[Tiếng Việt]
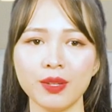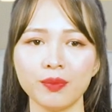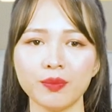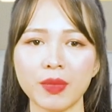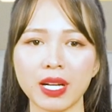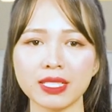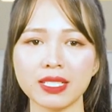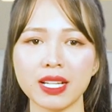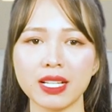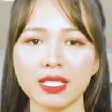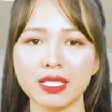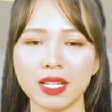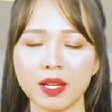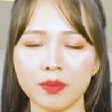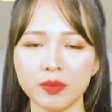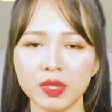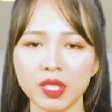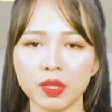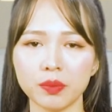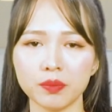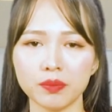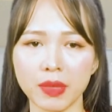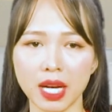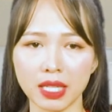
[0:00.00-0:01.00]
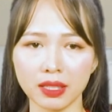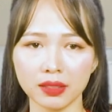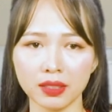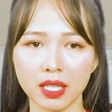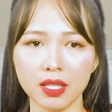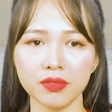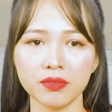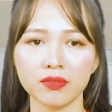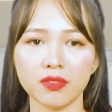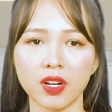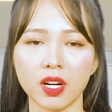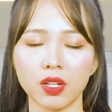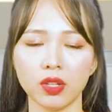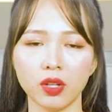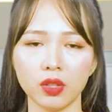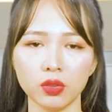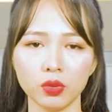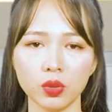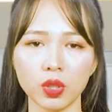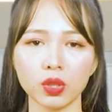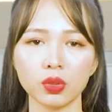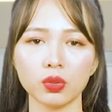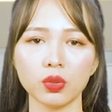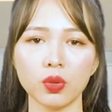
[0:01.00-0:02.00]
Bạn sẽ nắm được bản thân và có
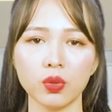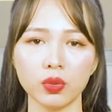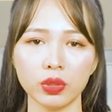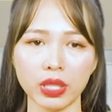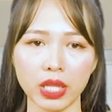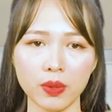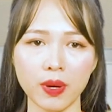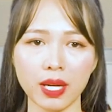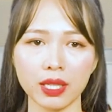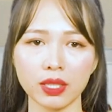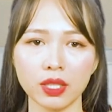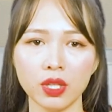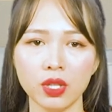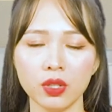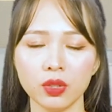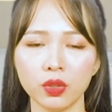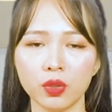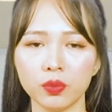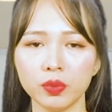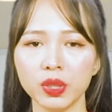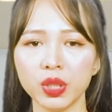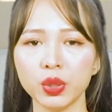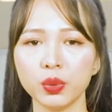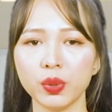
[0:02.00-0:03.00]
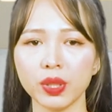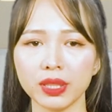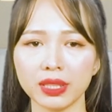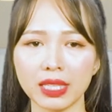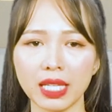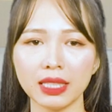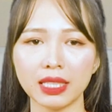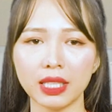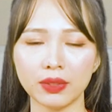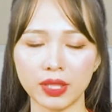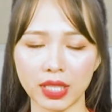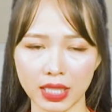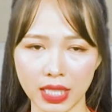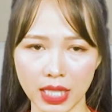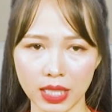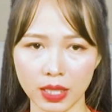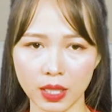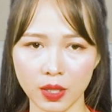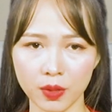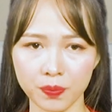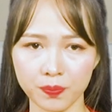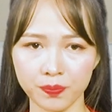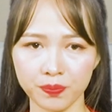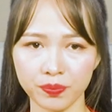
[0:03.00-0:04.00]
tuân thủ kế hoạch cũng như nguyên tắc giao dịch hay
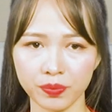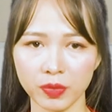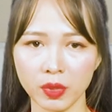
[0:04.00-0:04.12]
không.